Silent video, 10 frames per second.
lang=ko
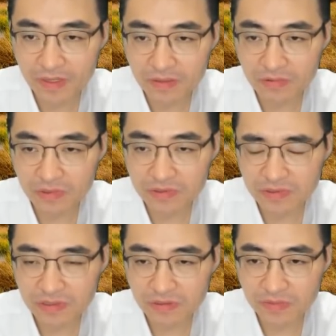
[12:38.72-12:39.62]

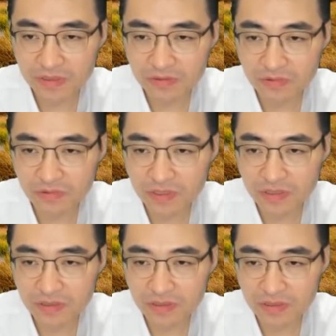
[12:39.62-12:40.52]
원자력 발전,
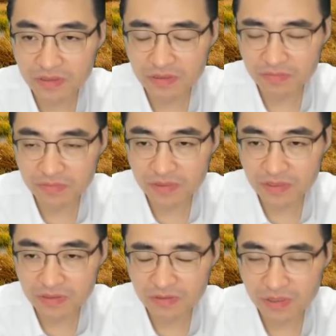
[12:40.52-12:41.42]
OLED,
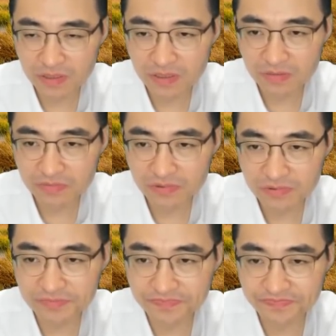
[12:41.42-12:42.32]
임플란트,
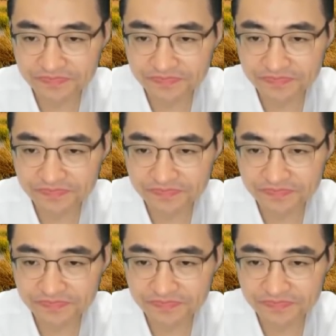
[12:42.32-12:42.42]
화장품